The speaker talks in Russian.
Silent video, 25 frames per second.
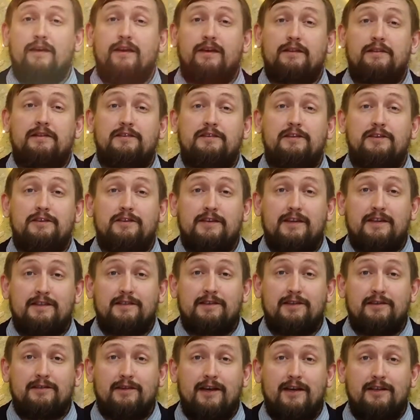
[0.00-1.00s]
Это сейчас
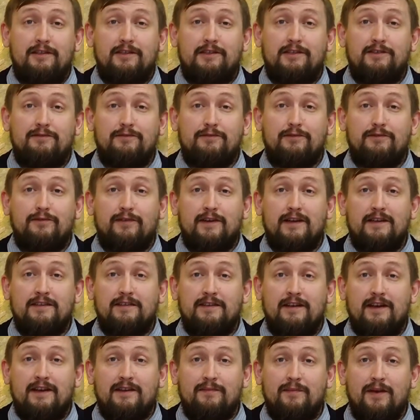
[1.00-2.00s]
солдаты живут в
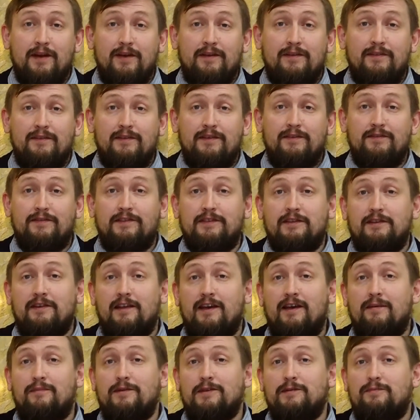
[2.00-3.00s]
казармах и
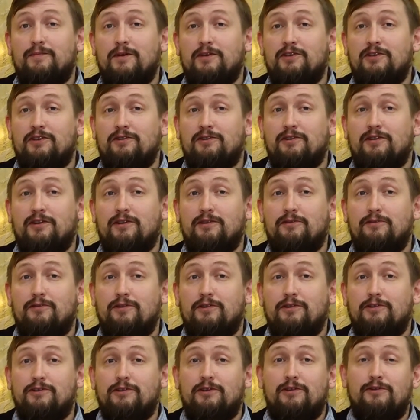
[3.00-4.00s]
всегда обеспечены
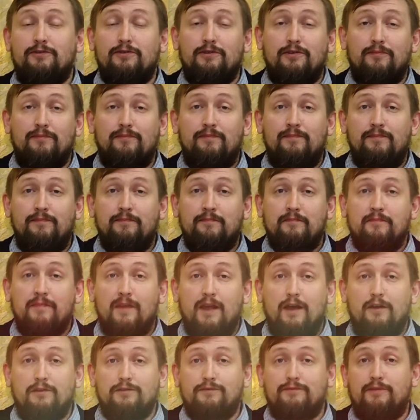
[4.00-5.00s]
едой и жильем.
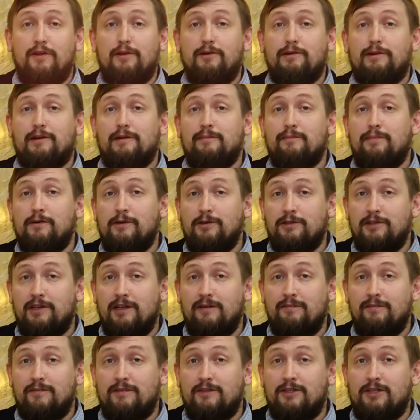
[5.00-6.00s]
Но а вот в далеком
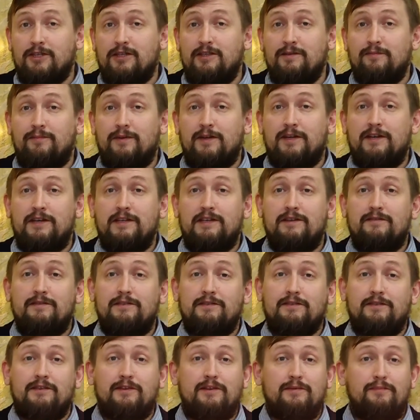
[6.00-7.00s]
прошлом жить им
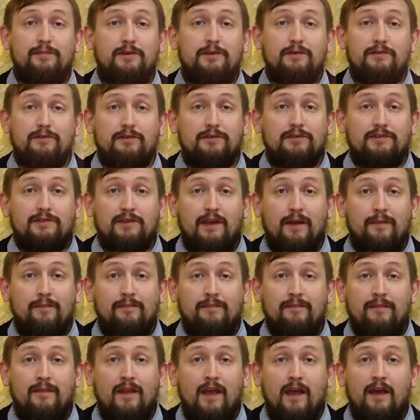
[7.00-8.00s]
приходилось где придется.
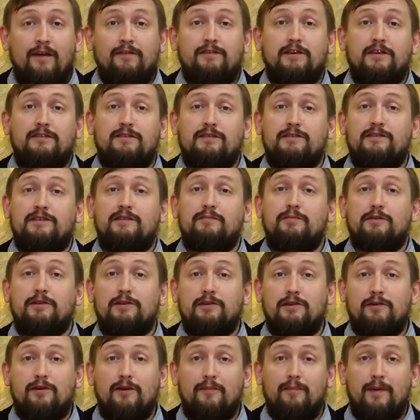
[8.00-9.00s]
В частности, было
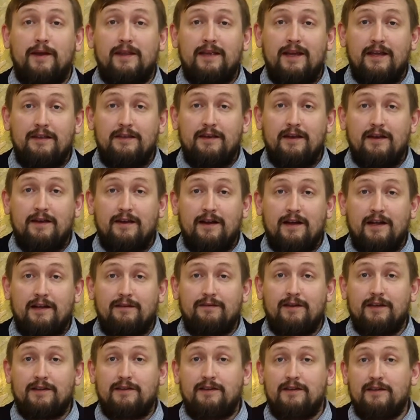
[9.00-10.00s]
такое понятие, как
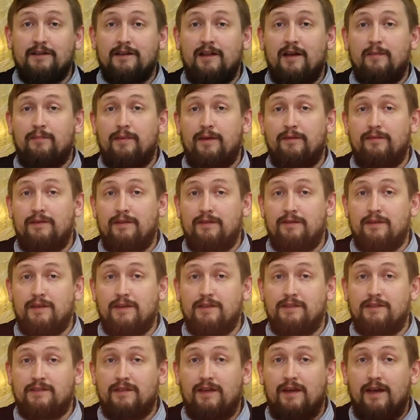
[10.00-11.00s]
квартирная
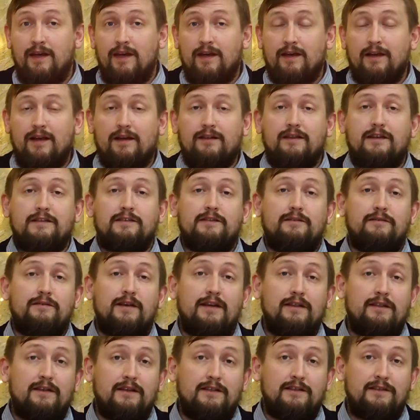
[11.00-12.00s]
повинность, когда
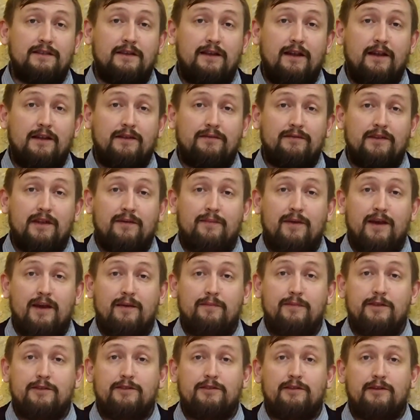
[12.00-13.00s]
солдаты расселяли в дома
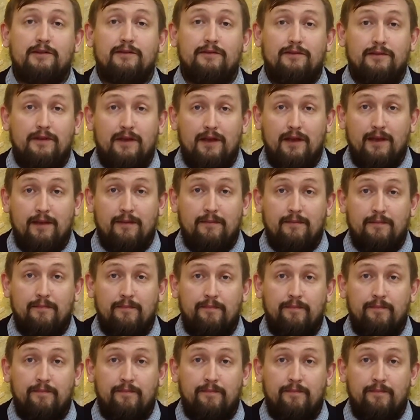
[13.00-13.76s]
обычных людей.